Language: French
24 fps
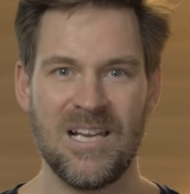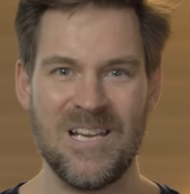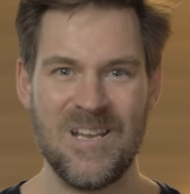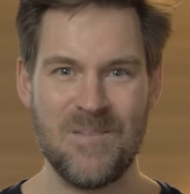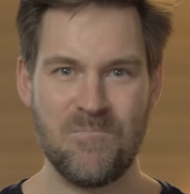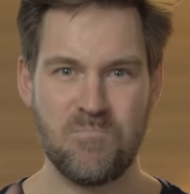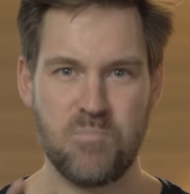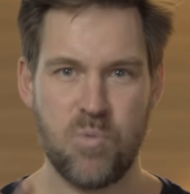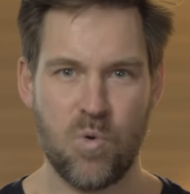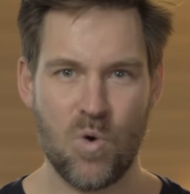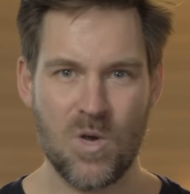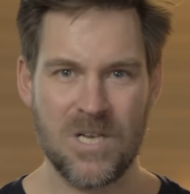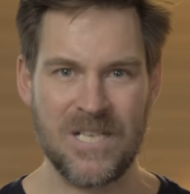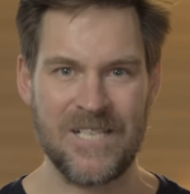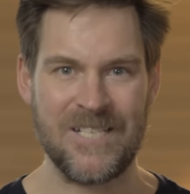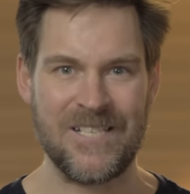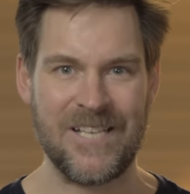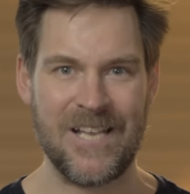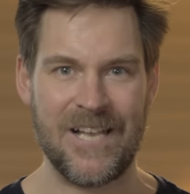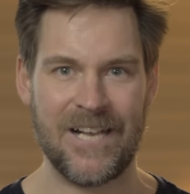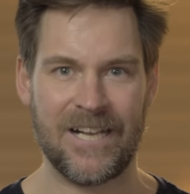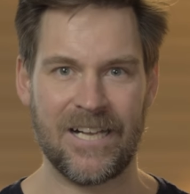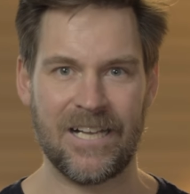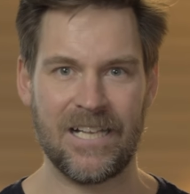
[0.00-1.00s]
Les poings
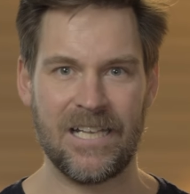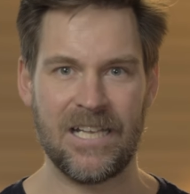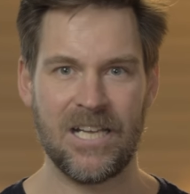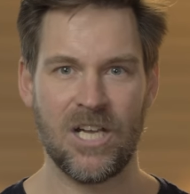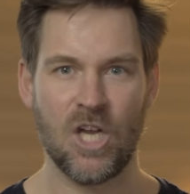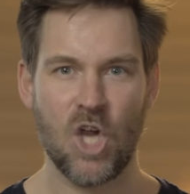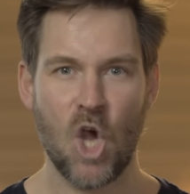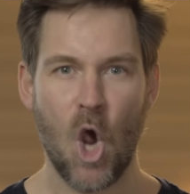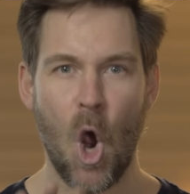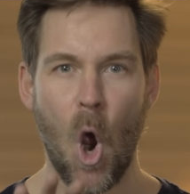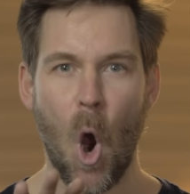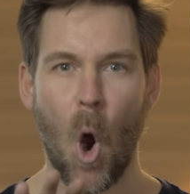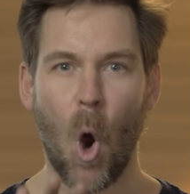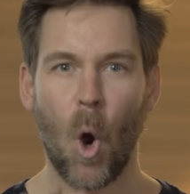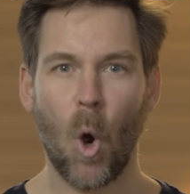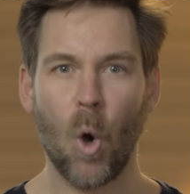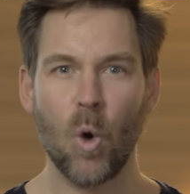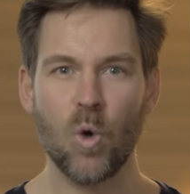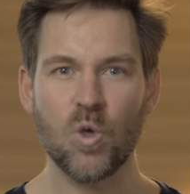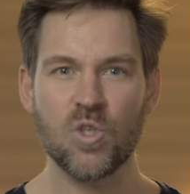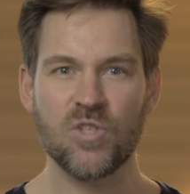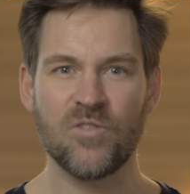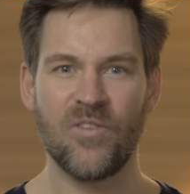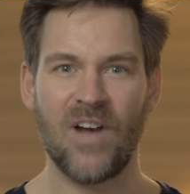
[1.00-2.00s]
serrés.
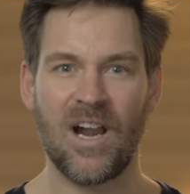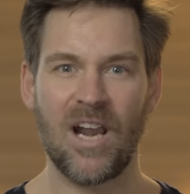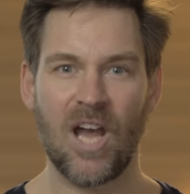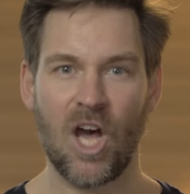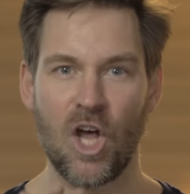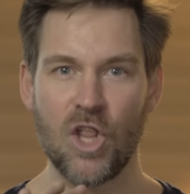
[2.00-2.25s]
Rose